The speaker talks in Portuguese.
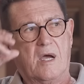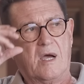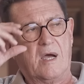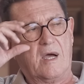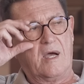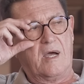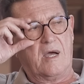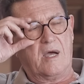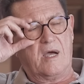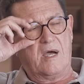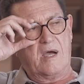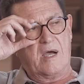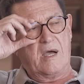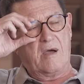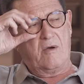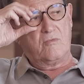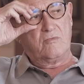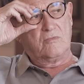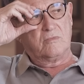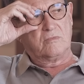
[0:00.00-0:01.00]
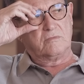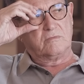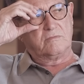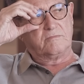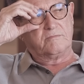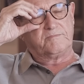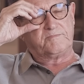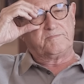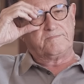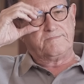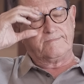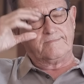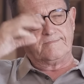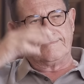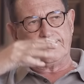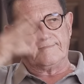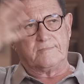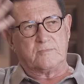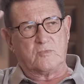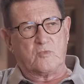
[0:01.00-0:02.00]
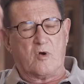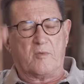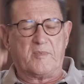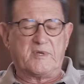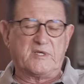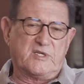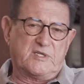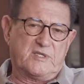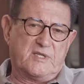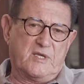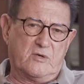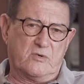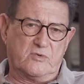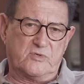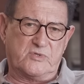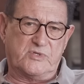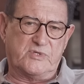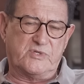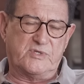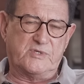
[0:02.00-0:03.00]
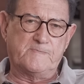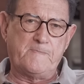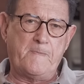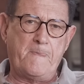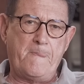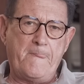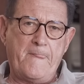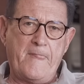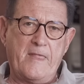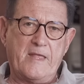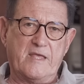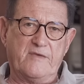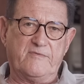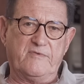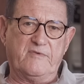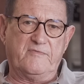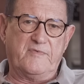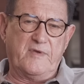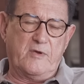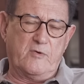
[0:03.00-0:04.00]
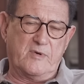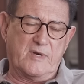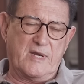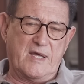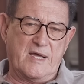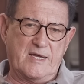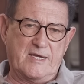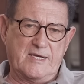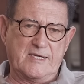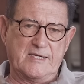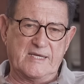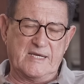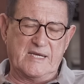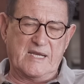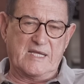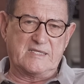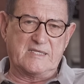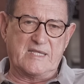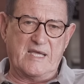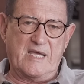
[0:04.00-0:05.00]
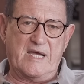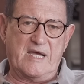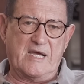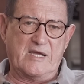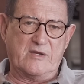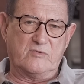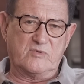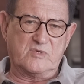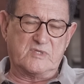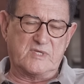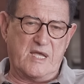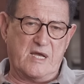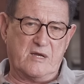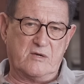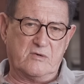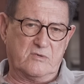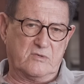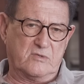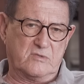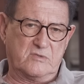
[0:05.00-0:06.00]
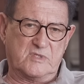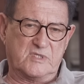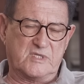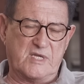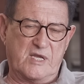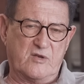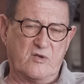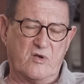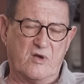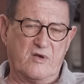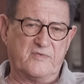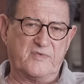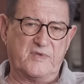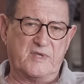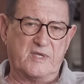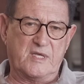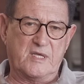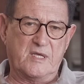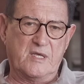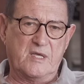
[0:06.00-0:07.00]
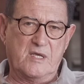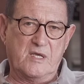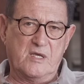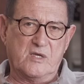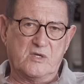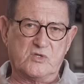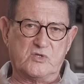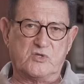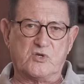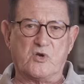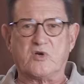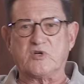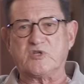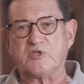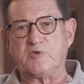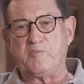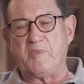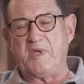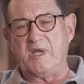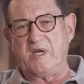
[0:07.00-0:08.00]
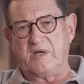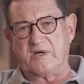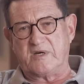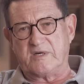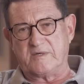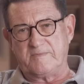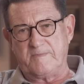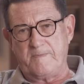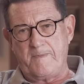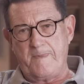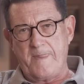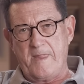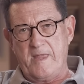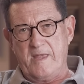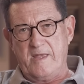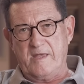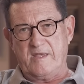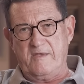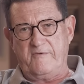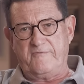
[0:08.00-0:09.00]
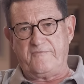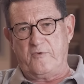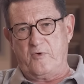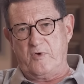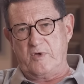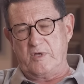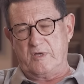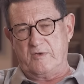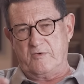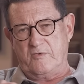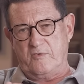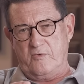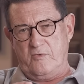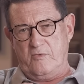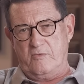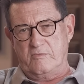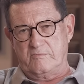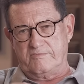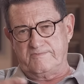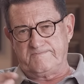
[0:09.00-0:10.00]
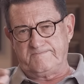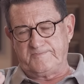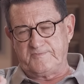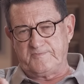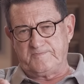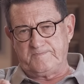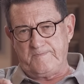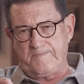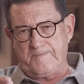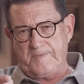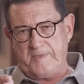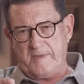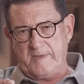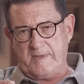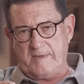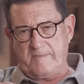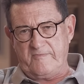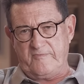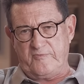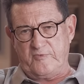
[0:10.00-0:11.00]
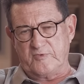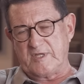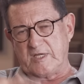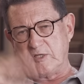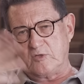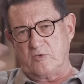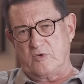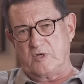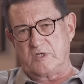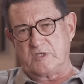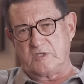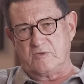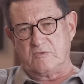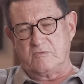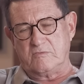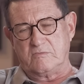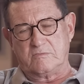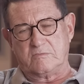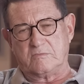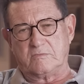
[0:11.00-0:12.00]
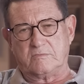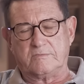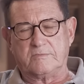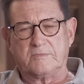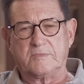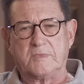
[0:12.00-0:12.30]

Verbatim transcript: Ah, há um, um homem de Deus que viveu na Inglaterra no século XIX, George Miller, que foi o fundador de um